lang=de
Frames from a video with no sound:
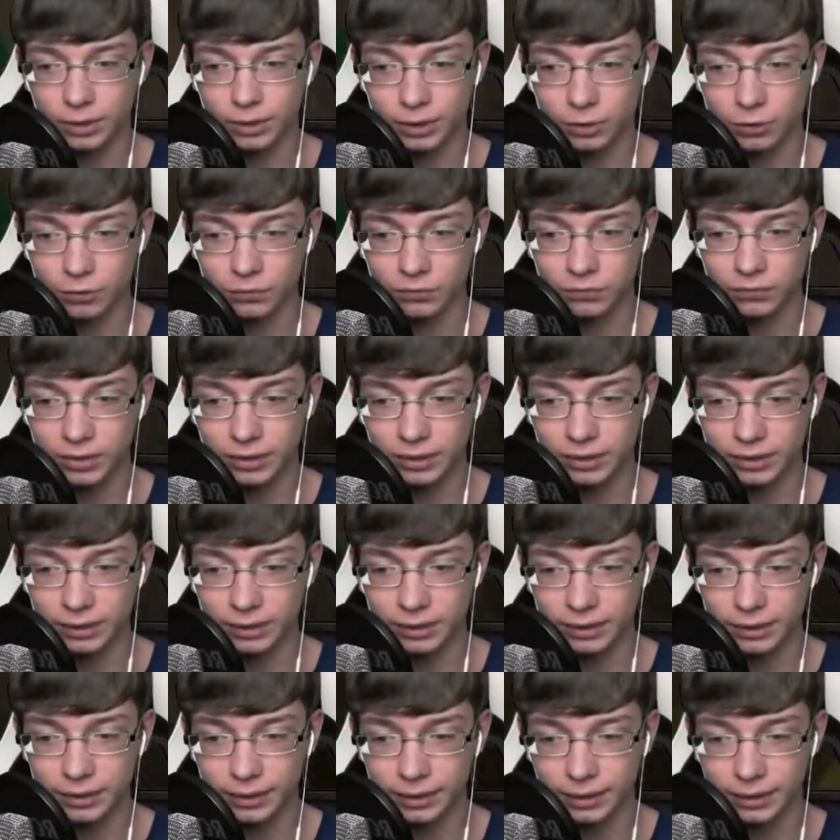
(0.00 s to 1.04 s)
offen lassen,
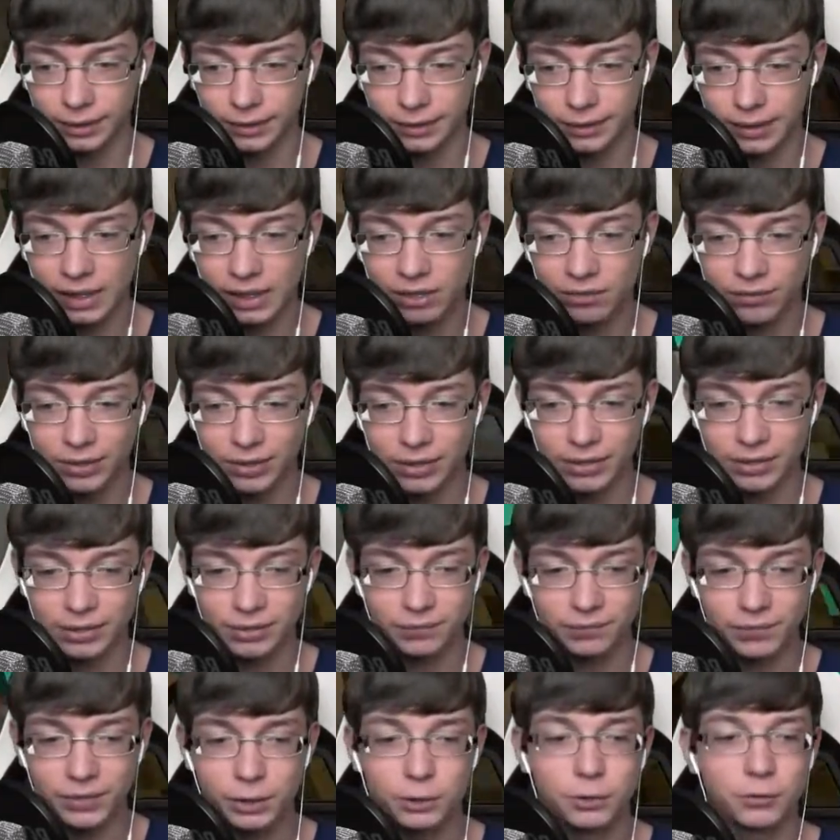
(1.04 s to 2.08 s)
dass ich dann sehe, wann
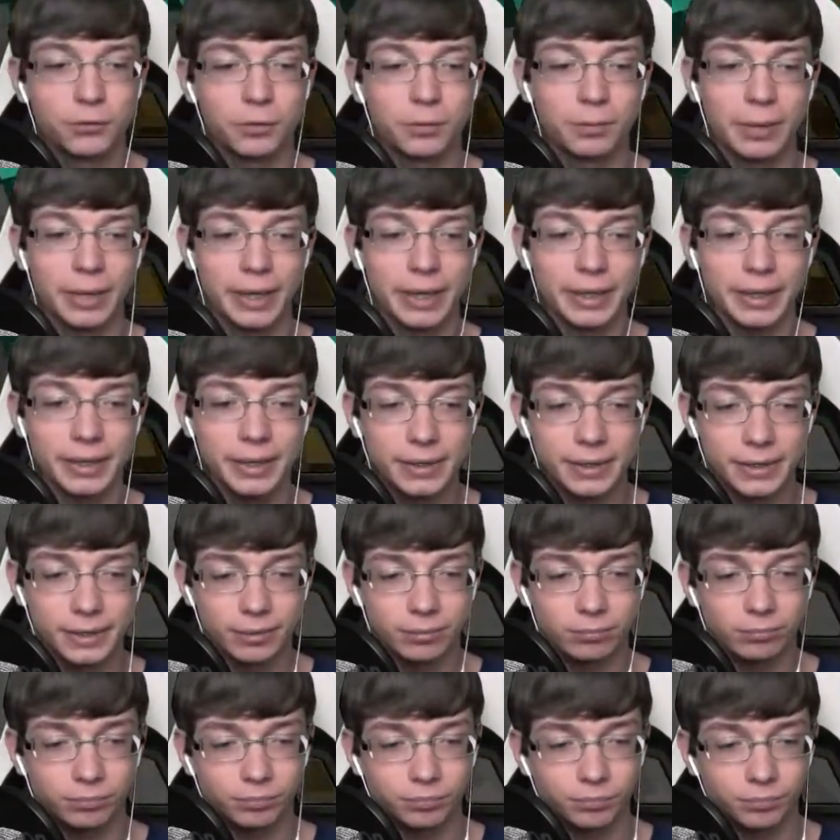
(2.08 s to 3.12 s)
das Video vorbei ist.